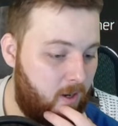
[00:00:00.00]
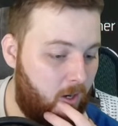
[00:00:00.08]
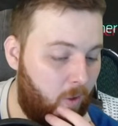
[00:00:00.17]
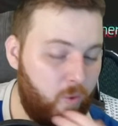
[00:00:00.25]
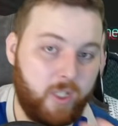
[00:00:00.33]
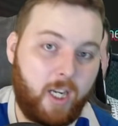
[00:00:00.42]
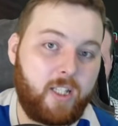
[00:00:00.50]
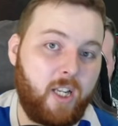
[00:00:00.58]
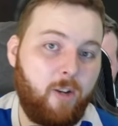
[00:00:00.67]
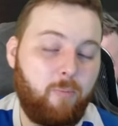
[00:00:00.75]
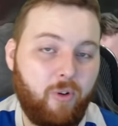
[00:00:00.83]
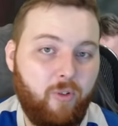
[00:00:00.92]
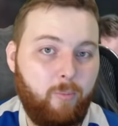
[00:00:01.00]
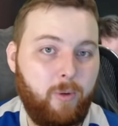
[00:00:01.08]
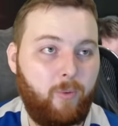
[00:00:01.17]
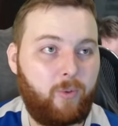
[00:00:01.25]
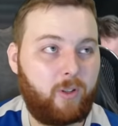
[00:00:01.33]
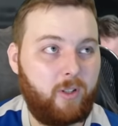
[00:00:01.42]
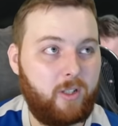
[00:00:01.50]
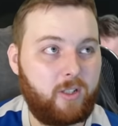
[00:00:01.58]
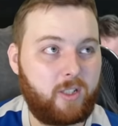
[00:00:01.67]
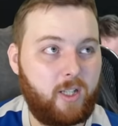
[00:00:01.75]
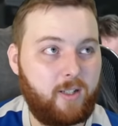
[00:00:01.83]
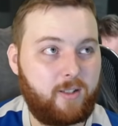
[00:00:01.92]
Люди хотели ПВП в
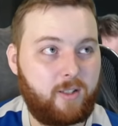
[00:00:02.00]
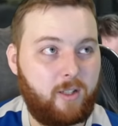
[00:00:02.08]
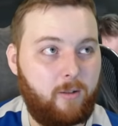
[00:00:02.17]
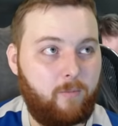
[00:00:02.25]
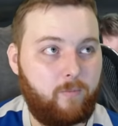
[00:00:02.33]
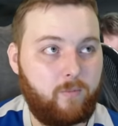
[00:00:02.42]
канализации.